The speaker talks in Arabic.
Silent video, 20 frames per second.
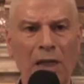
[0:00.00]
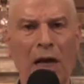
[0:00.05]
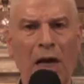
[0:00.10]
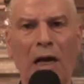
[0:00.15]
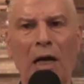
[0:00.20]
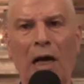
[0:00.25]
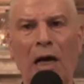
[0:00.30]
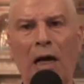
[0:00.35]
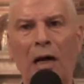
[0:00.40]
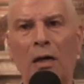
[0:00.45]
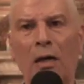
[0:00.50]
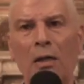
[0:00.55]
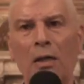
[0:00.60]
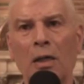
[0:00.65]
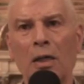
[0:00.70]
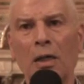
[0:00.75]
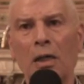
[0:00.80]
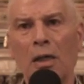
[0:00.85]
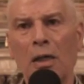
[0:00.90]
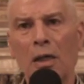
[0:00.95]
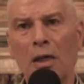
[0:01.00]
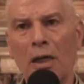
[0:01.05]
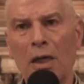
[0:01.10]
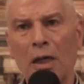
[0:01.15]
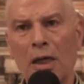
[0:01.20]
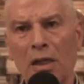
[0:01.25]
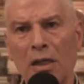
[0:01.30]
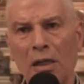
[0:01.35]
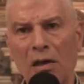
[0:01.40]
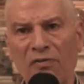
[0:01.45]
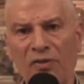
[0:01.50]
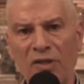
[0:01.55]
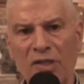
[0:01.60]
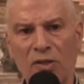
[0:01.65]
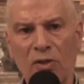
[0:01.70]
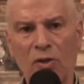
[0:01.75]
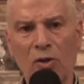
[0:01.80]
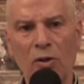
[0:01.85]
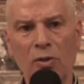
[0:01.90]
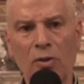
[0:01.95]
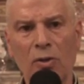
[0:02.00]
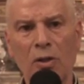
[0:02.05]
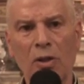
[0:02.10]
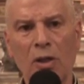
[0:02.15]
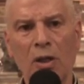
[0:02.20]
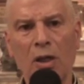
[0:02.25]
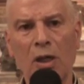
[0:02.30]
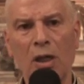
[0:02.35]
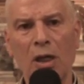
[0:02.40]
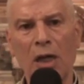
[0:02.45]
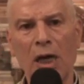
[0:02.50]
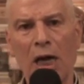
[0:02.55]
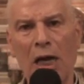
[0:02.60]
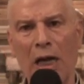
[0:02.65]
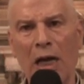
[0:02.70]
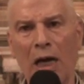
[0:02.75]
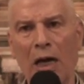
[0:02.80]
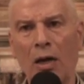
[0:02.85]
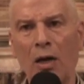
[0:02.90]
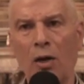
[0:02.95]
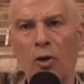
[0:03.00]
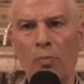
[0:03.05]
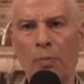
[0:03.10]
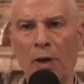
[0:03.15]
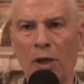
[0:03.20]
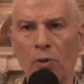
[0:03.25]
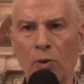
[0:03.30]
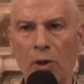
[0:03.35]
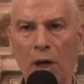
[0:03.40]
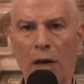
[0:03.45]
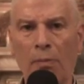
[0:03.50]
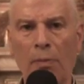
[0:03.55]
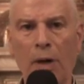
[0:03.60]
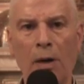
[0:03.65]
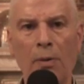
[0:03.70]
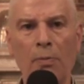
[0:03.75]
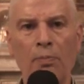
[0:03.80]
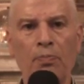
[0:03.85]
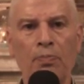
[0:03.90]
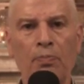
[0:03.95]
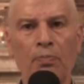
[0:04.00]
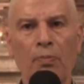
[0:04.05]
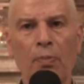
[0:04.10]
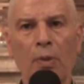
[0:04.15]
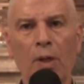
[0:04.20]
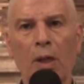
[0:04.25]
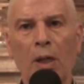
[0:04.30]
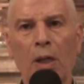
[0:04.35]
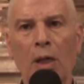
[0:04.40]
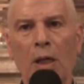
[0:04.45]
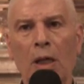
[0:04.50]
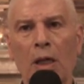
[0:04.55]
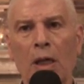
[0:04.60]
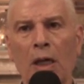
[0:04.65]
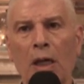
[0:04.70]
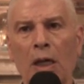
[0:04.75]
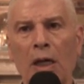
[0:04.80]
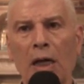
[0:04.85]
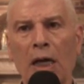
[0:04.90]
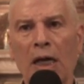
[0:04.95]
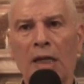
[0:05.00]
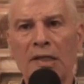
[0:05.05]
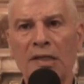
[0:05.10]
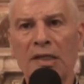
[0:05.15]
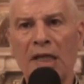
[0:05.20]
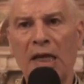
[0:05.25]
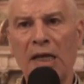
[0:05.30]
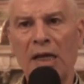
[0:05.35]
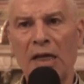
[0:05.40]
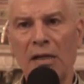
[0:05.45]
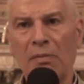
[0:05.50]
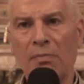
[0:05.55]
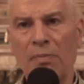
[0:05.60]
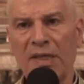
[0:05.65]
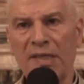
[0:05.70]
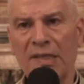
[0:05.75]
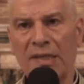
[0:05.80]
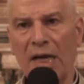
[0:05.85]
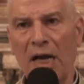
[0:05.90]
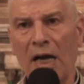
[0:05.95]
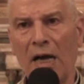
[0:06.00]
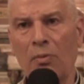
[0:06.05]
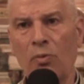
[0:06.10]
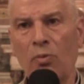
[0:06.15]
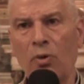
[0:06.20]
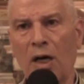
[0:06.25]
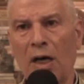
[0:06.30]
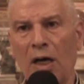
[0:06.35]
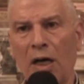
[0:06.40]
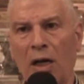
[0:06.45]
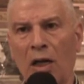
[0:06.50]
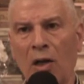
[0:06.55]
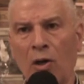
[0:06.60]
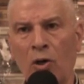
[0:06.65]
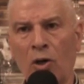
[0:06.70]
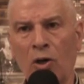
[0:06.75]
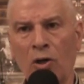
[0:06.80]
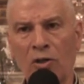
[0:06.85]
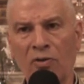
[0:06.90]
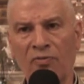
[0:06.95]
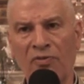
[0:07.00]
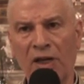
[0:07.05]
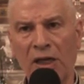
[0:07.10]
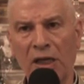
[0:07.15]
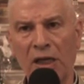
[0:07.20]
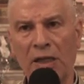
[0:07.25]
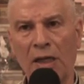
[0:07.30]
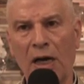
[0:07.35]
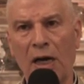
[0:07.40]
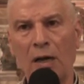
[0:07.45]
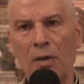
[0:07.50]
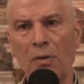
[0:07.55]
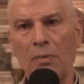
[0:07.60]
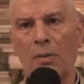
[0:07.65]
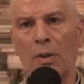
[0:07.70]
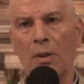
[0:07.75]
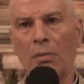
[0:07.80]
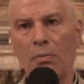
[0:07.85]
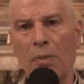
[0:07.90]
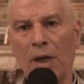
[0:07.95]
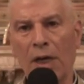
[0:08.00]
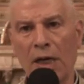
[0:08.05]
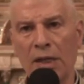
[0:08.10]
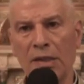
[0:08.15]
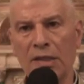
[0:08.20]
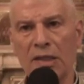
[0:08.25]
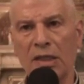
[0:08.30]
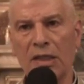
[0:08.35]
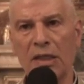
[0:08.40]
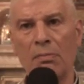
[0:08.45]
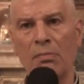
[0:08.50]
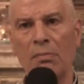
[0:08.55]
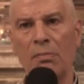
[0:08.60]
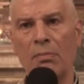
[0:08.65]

على إيه، تلفزيون إيه، هلا بانوراما إيه، السيد بسام والأخت فريدة برانسي